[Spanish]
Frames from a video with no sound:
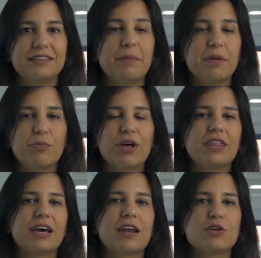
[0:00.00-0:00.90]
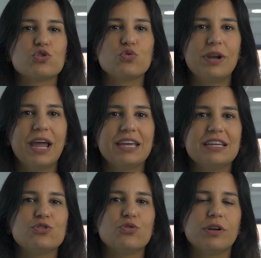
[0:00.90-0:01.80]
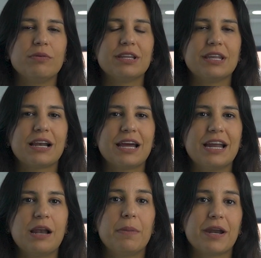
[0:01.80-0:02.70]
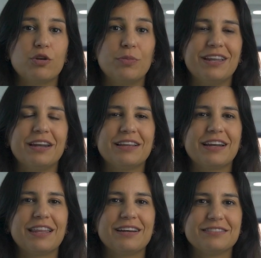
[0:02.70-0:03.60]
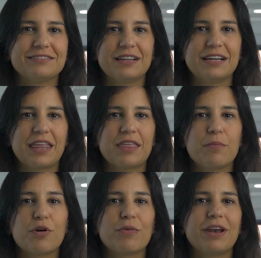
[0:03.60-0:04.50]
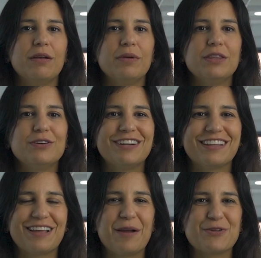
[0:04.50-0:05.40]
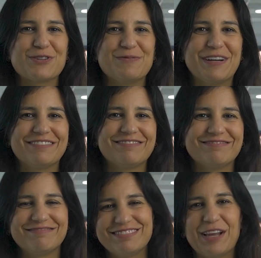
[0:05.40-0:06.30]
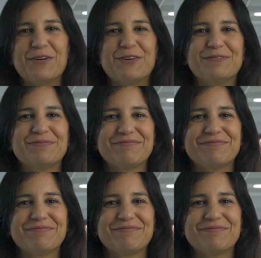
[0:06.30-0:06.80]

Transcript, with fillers: También puedes dejarnos un like y suscribirte al canal para no perderte nada. Gracias por ver el vídeo, hasta la próxima. Hasta luego.